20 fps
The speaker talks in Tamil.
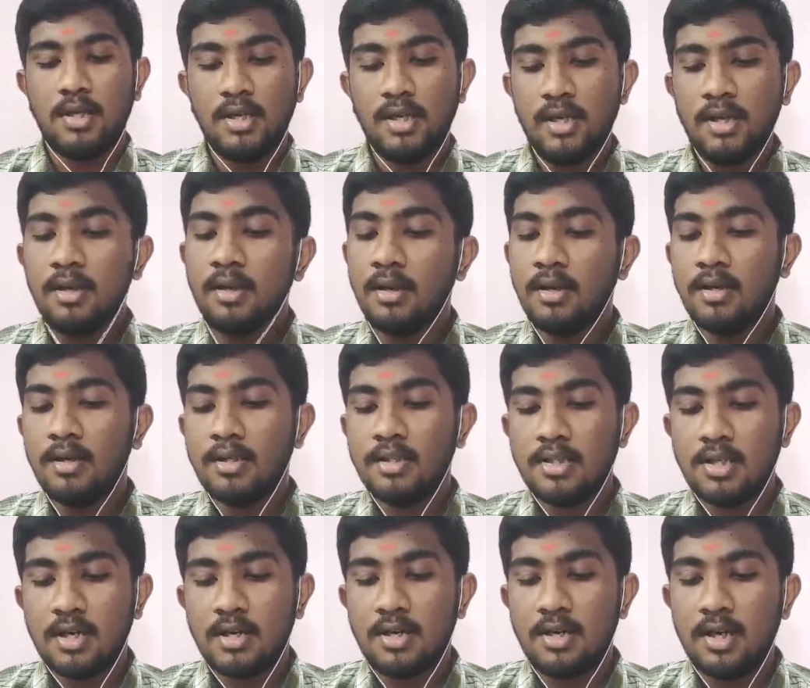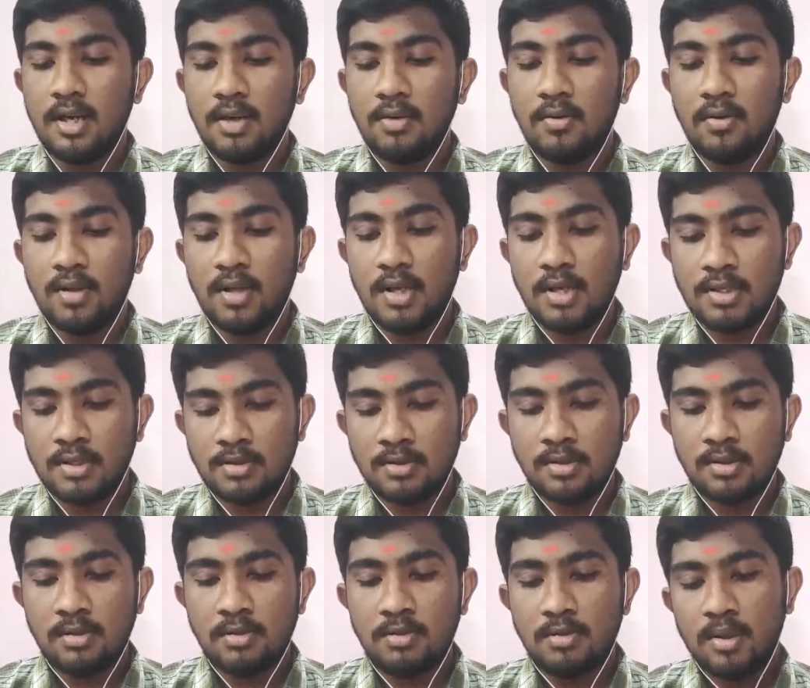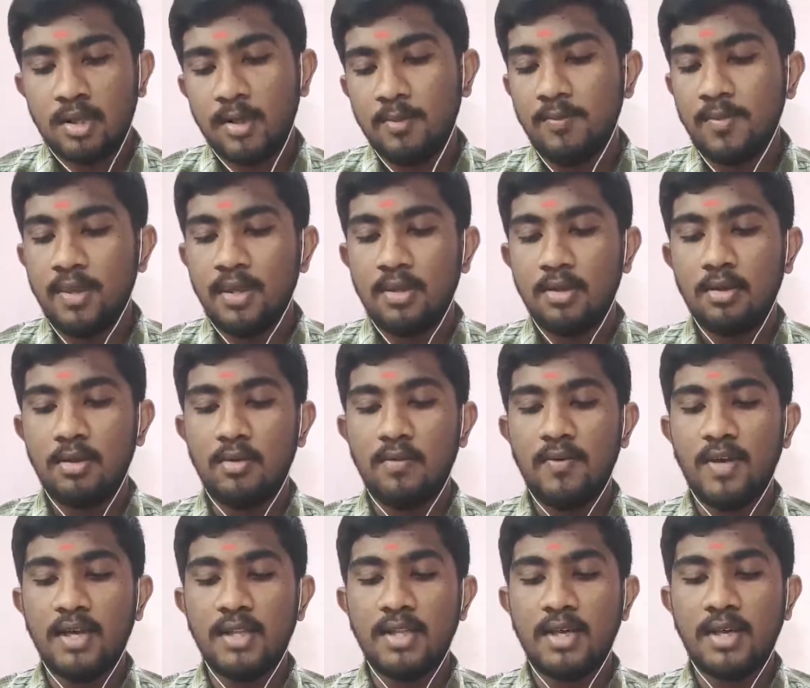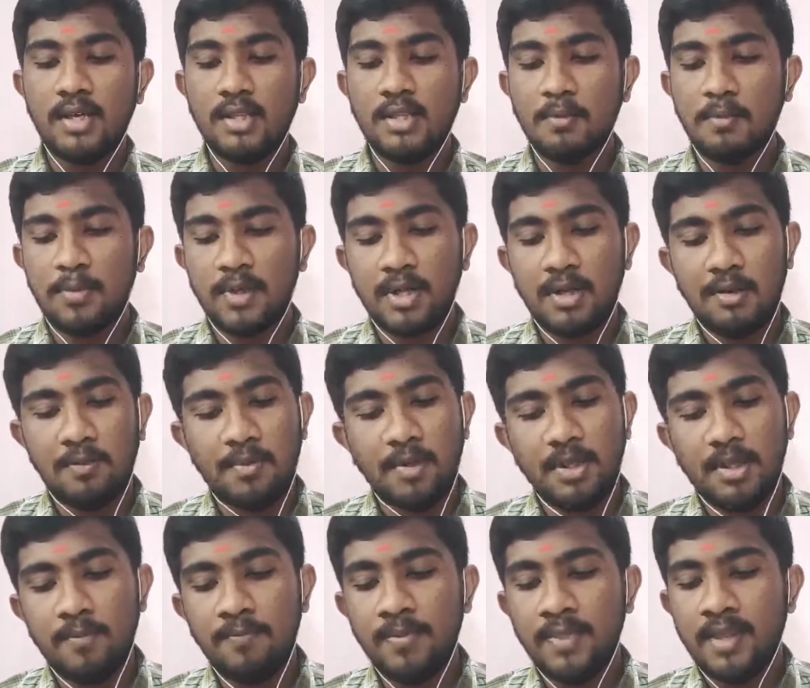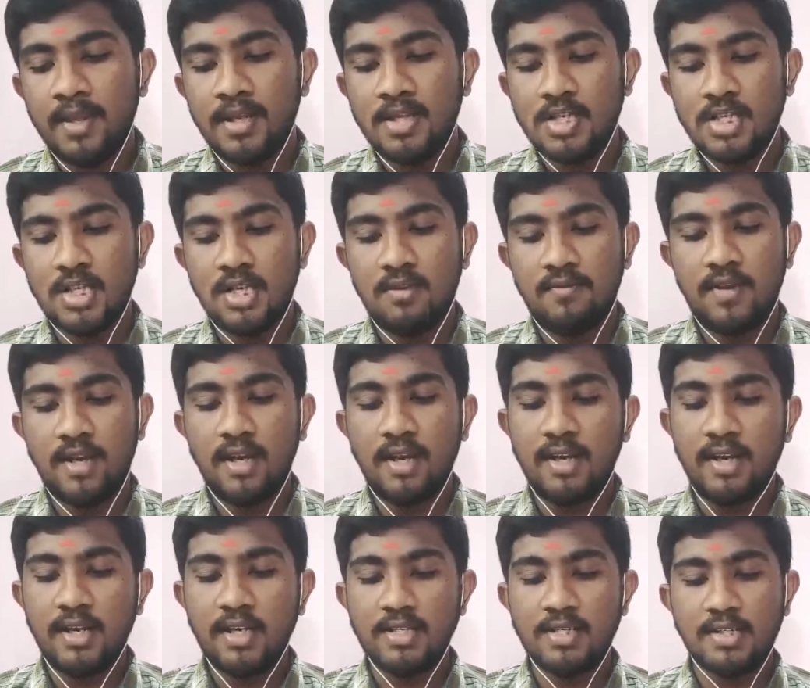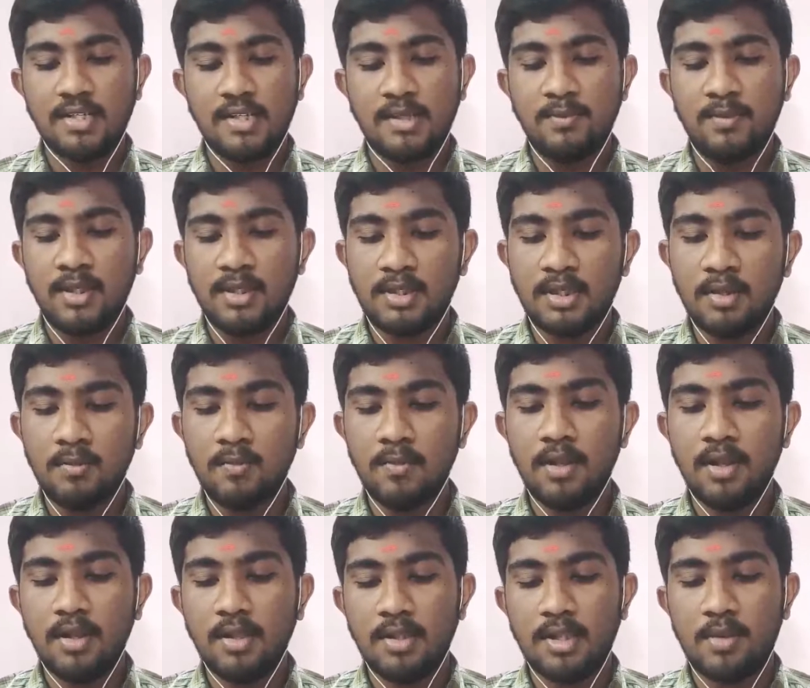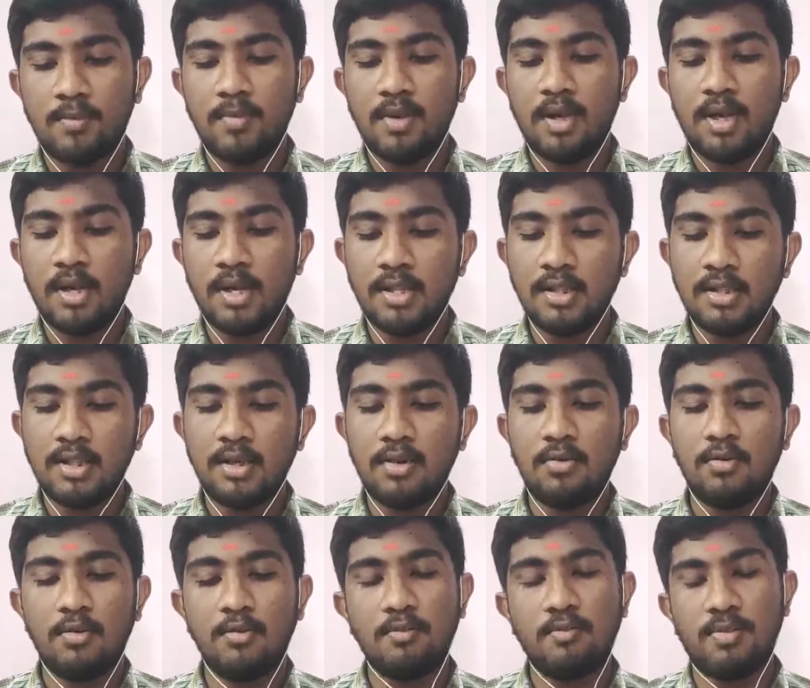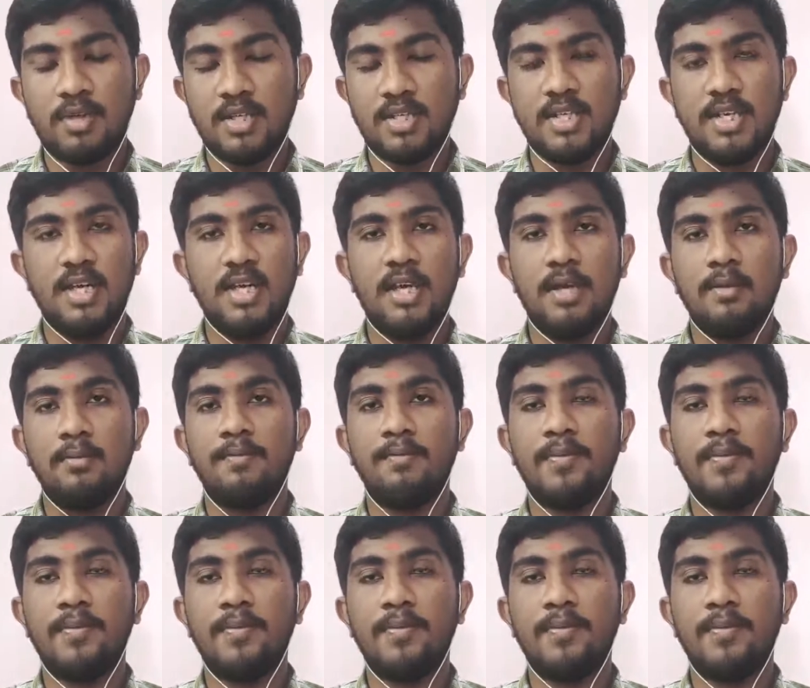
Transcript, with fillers: தனியன் சக்கரே கோதா சதுஸ்லோகிம் யோ வேதார்த்த பிரகற்பிதம் ஸ்ரீ வெங்கடேஷ சத்பக்தம் தம் அனந்த குரும் பஜே